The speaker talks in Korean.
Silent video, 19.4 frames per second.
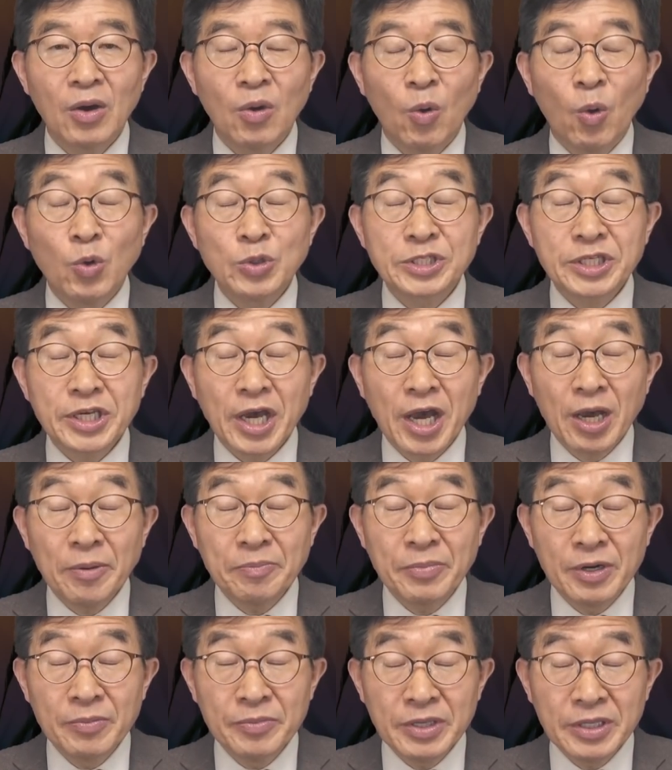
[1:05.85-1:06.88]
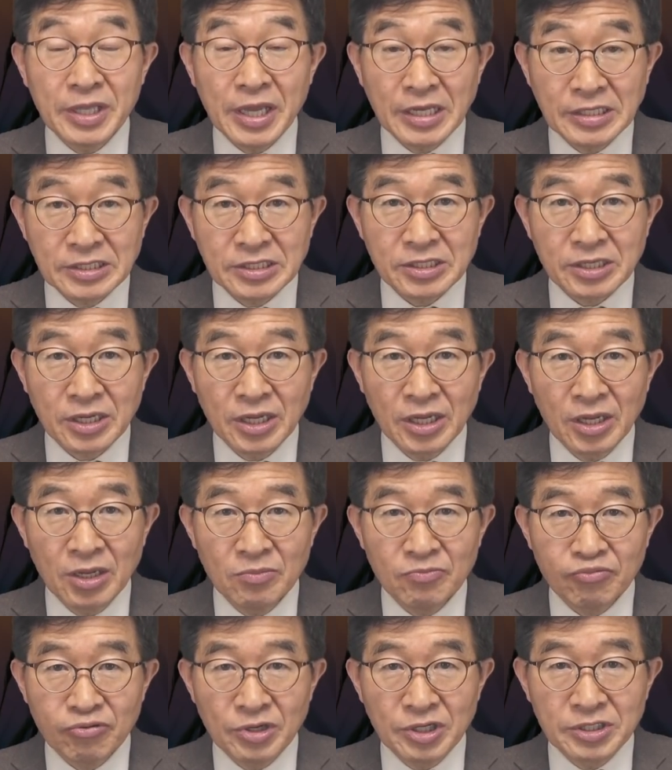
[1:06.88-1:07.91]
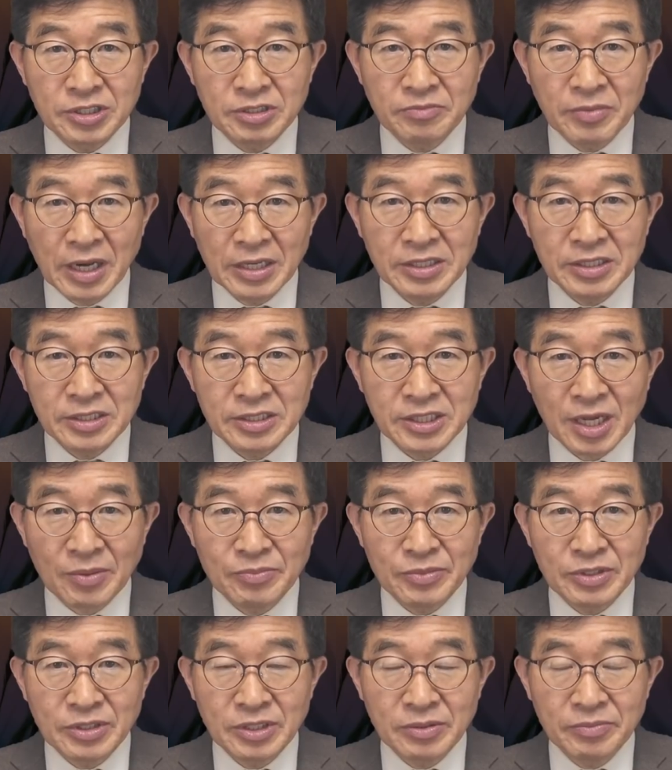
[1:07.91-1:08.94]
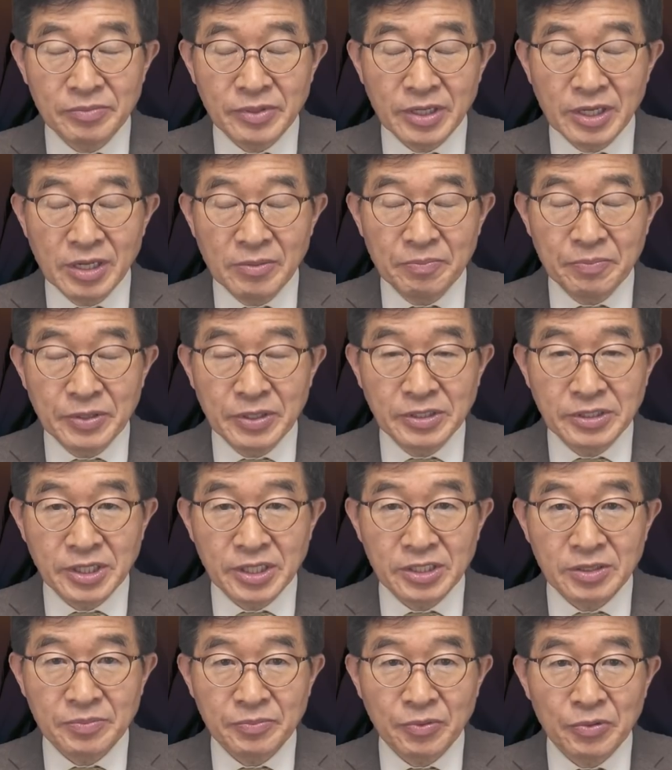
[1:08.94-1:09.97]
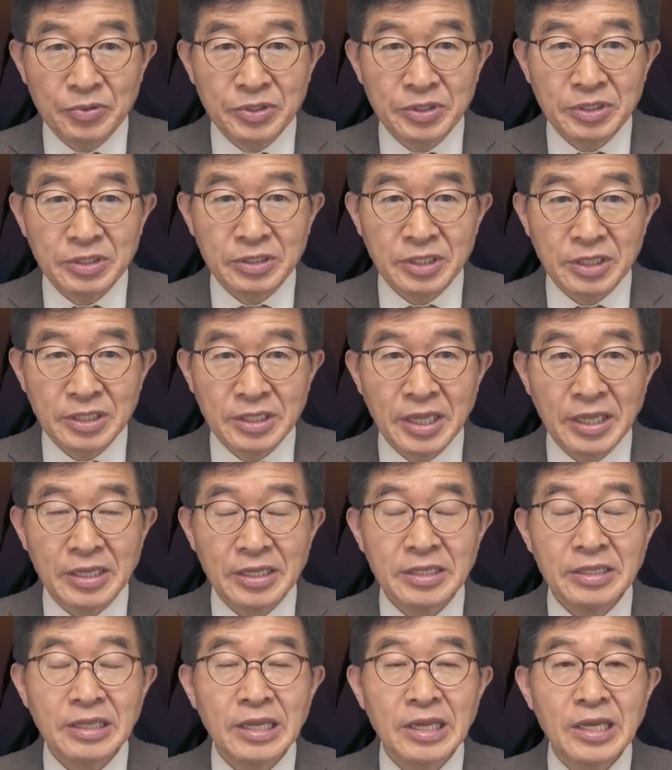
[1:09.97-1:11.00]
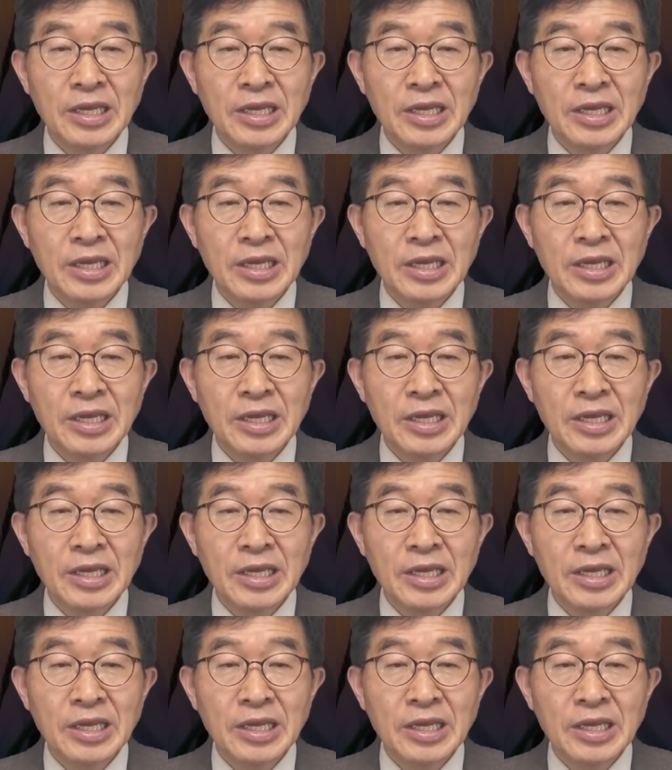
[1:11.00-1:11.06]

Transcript: 오차 범위 내에서 플러스 마이너스 3.1%포인트 이내인